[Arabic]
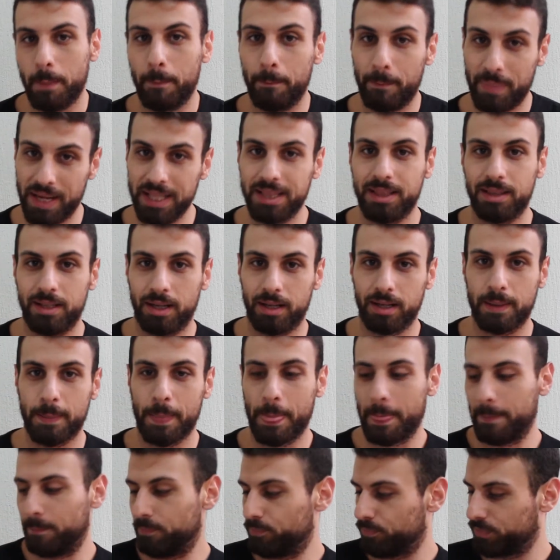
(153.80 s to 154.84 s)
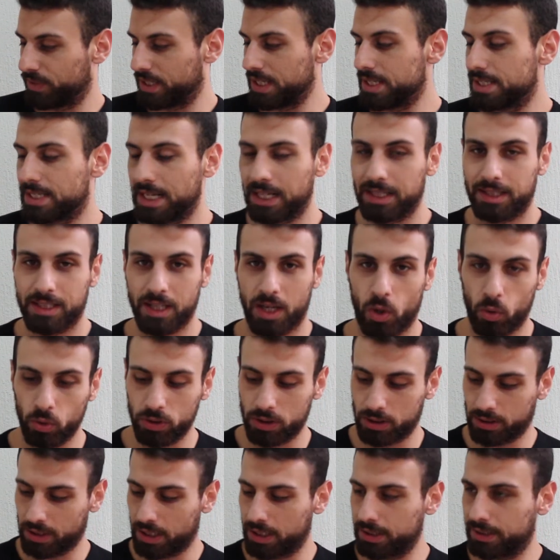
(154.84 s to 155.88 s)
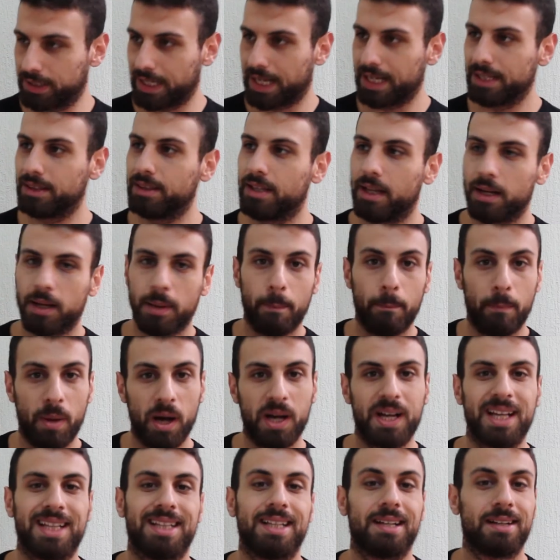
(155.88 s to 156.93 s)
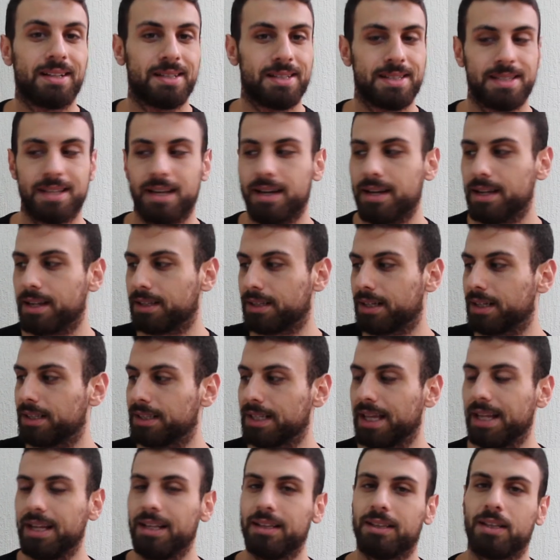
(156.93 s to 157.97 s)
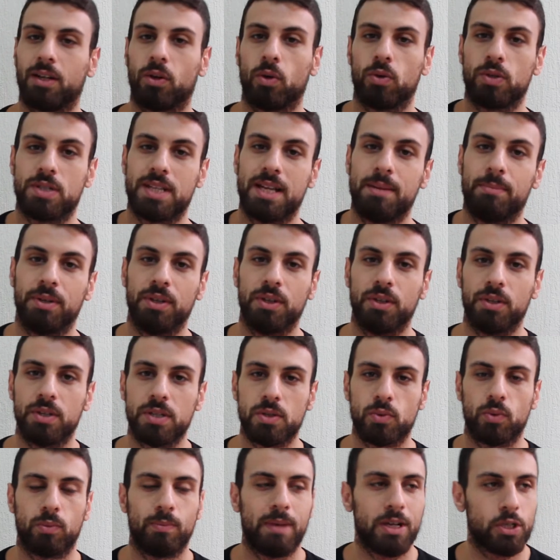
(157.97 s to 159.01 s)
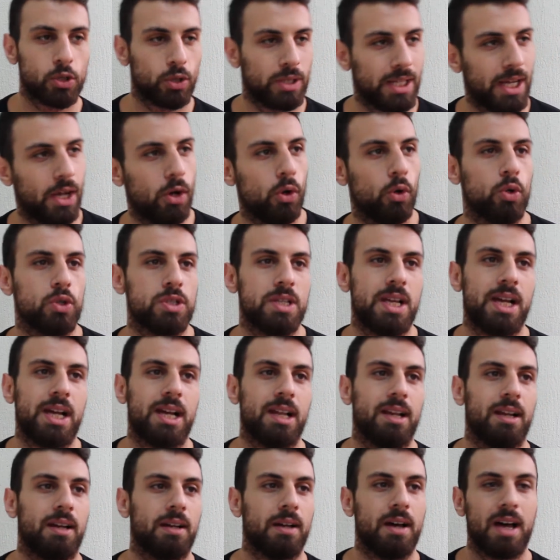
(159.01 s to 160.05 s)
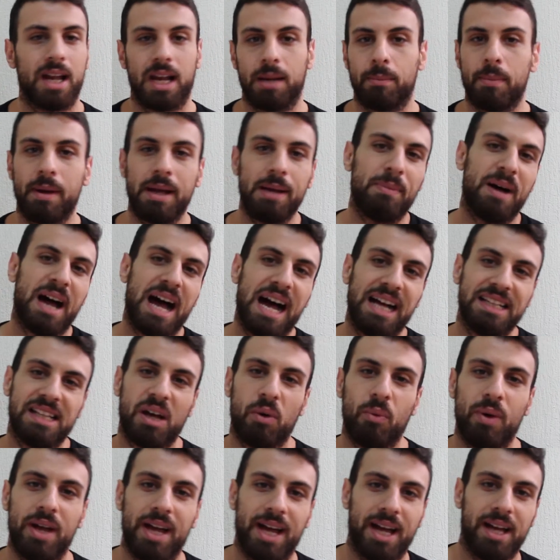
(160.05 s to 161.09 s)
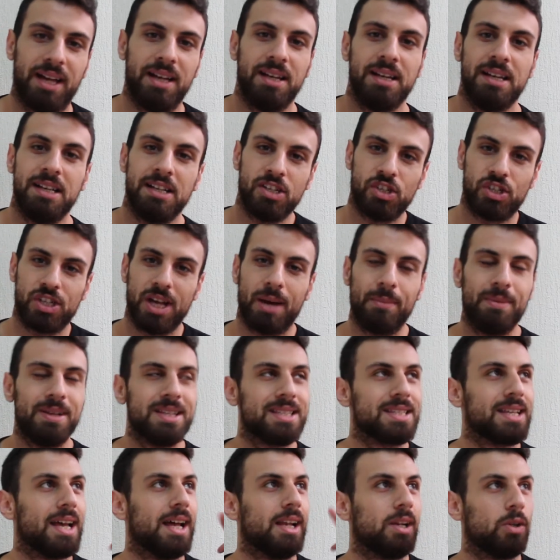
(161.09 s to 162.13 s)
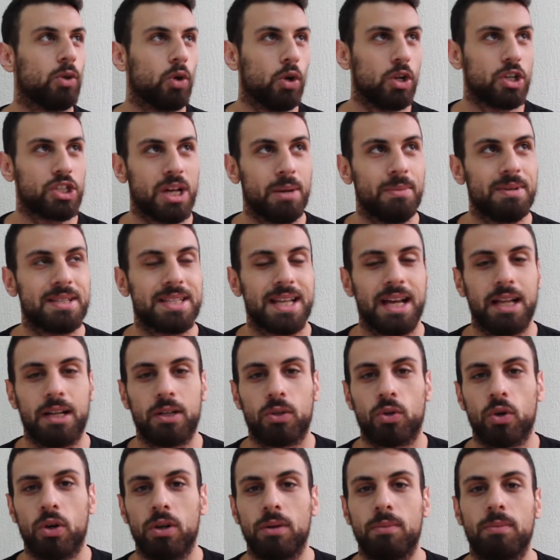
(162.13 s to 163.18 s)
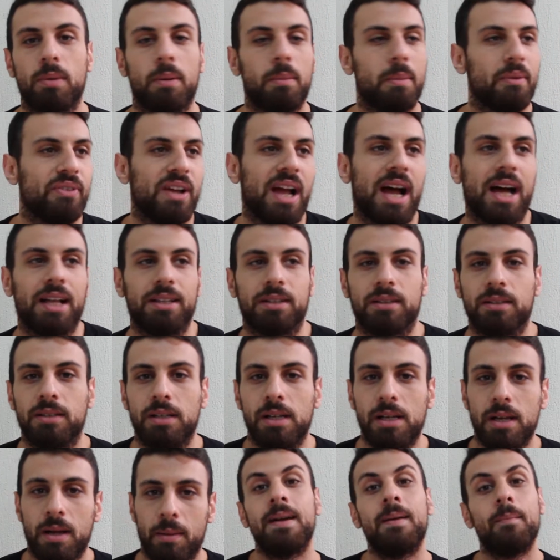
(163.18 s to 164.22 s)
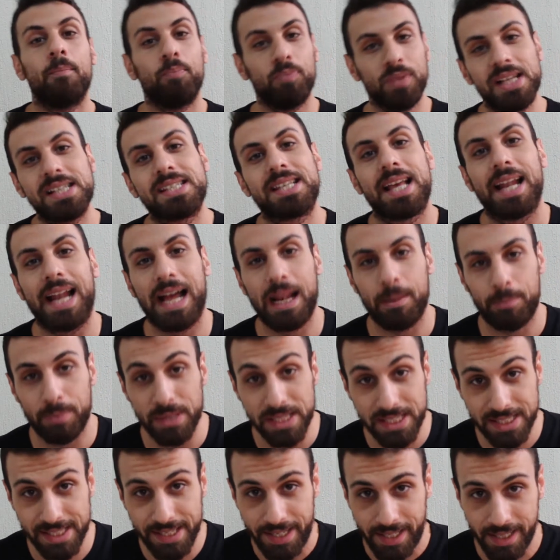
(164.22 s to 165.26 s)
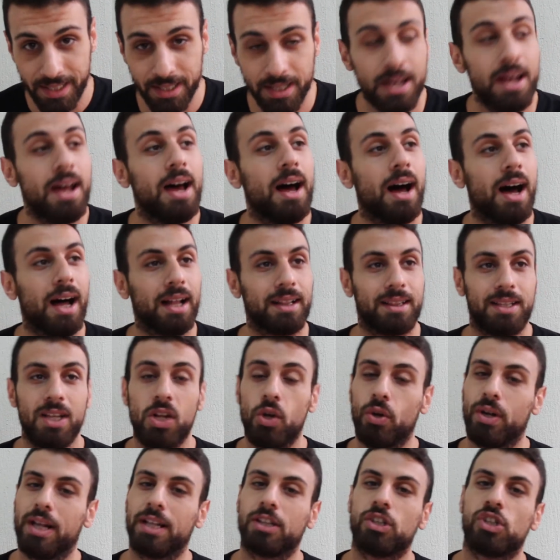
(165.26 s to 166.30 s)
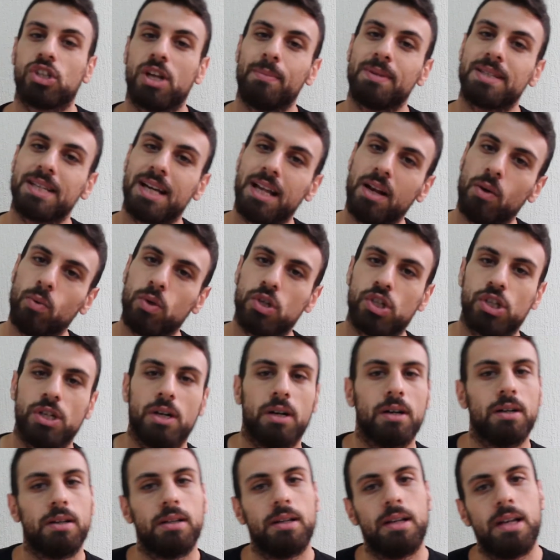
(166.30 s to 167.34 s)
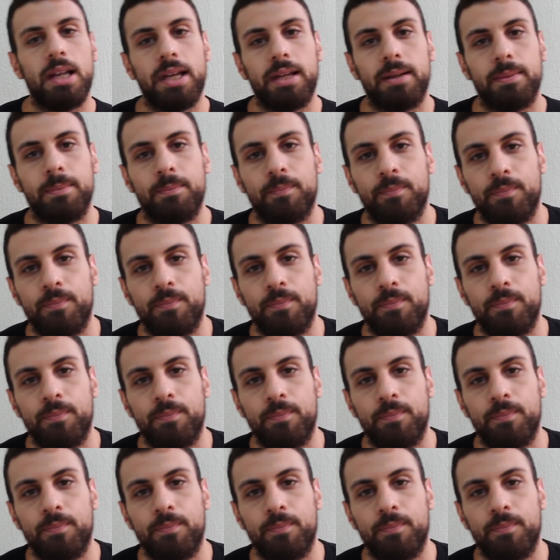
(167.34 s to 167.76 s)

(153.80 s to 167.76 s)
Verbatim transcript: بدك تنزل تقعد تحط حدك باكيت كسارة تحط قنينة الروزيه بالنص وبلشوا تعقوا روزيه كل النهار لما يبقى حدا واعي شمس الكول شمس الكول ما في حدا بننزل على البيسين حاطين نت الشمس على وجهنا ليه؟